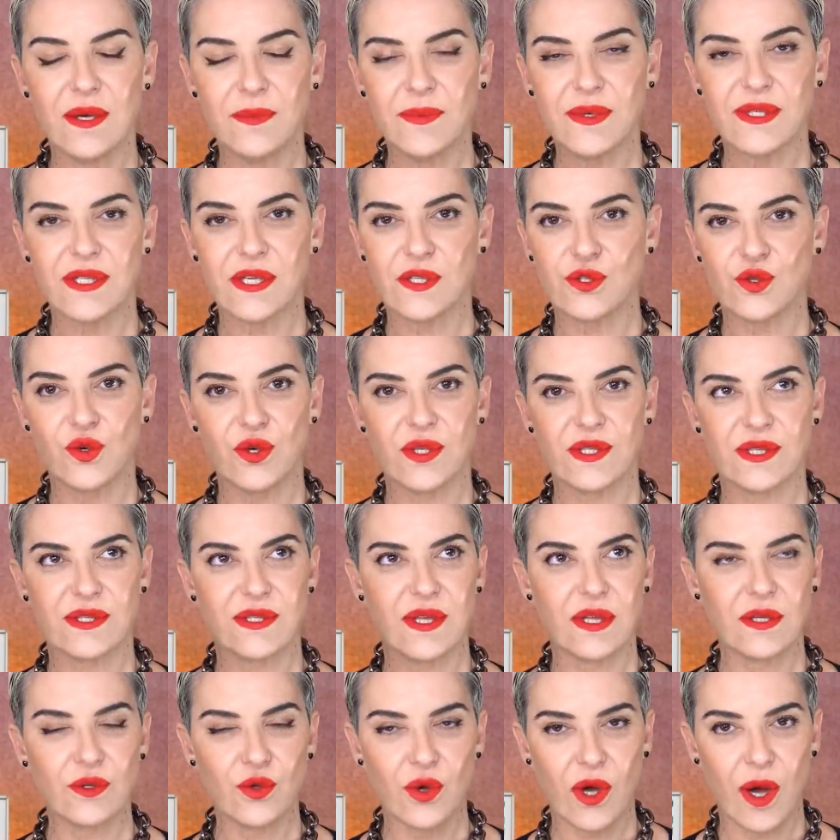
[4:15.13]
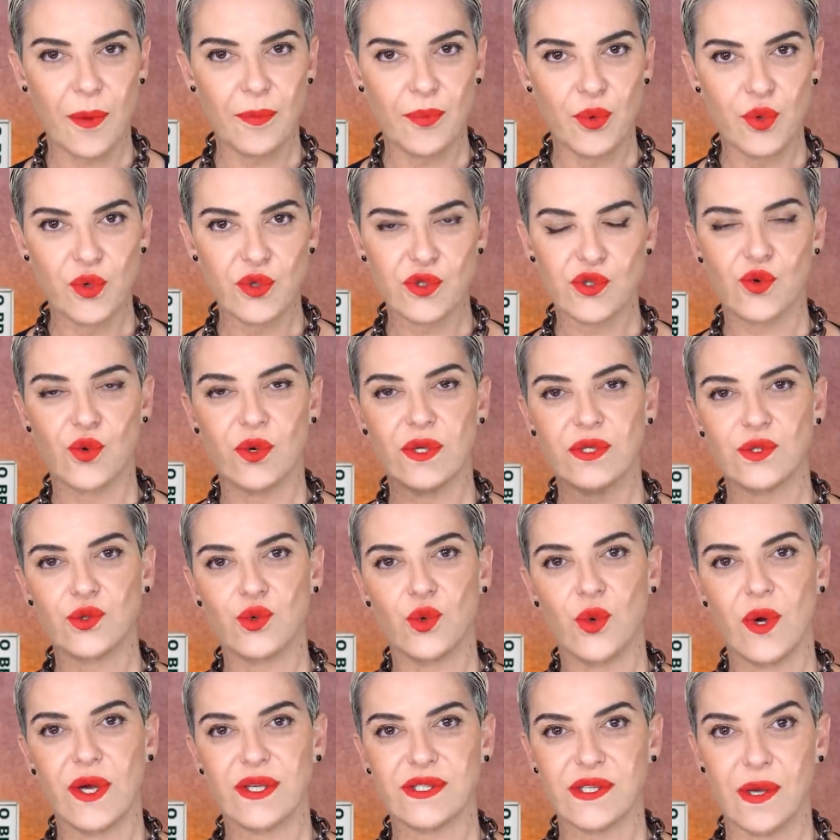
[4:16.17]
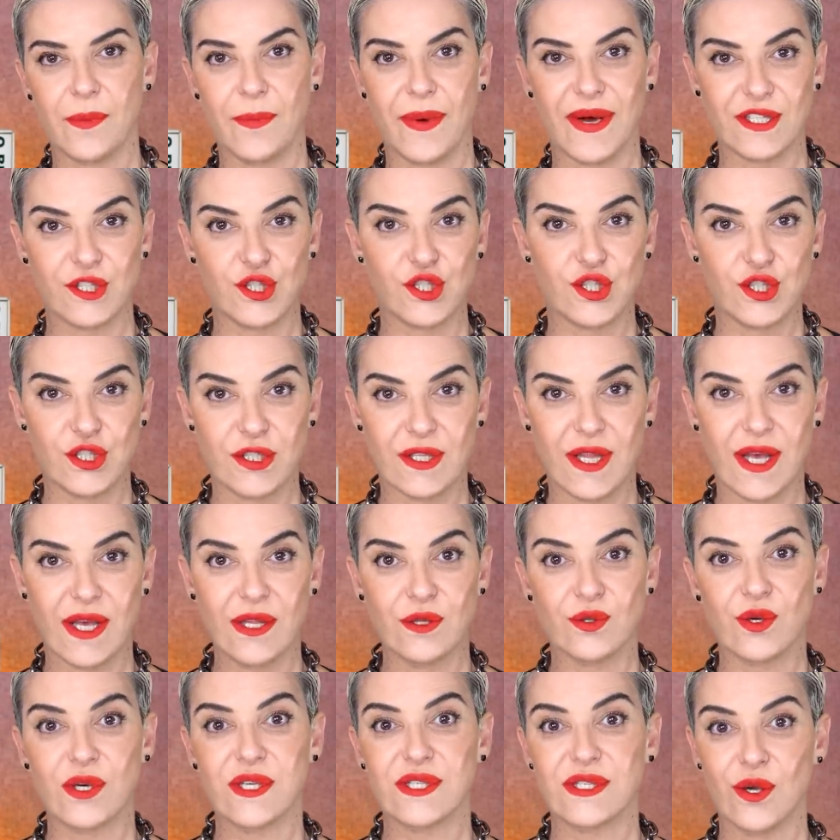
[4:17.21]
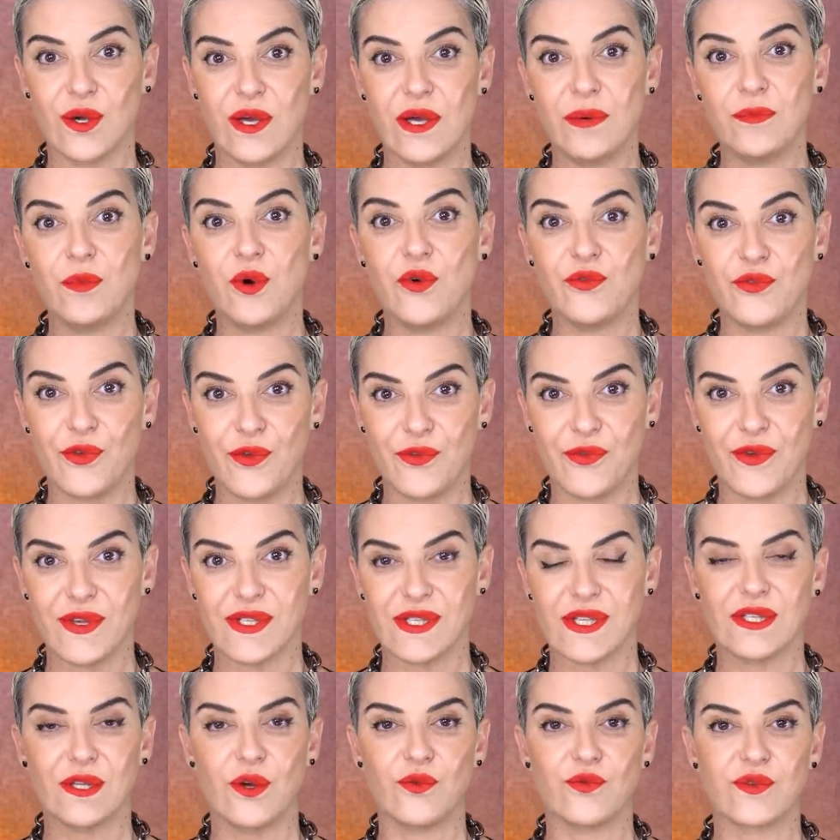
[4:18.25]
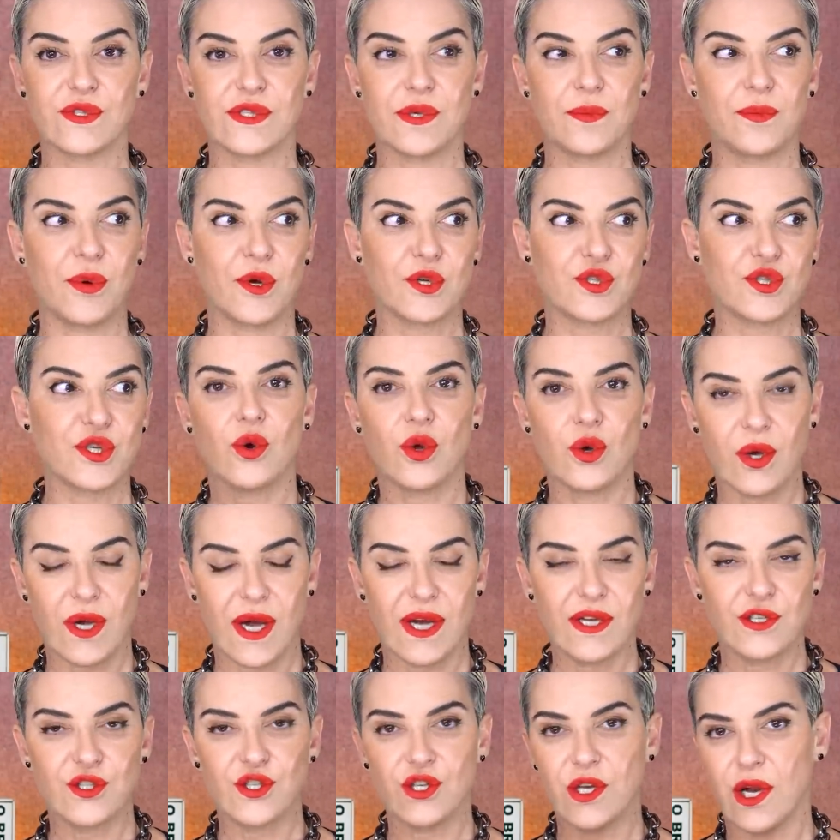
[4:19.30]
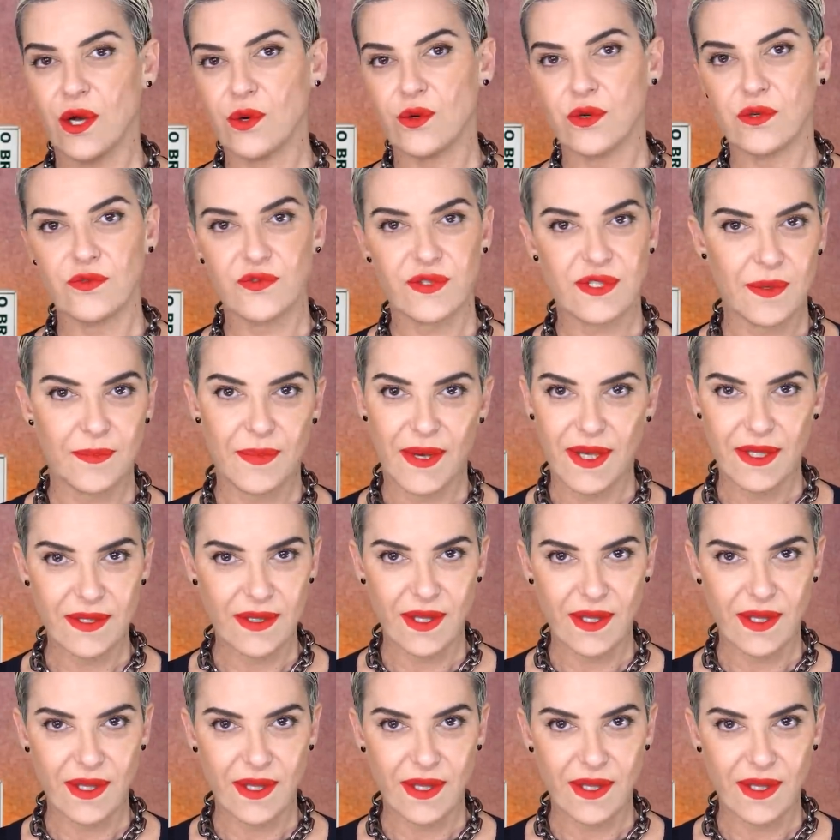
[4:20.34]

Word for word: Ambas as coisas, tanto o capuz quanto essa parte de dentro, eles são removíveis. Então você pode colocar e tirar quando você bem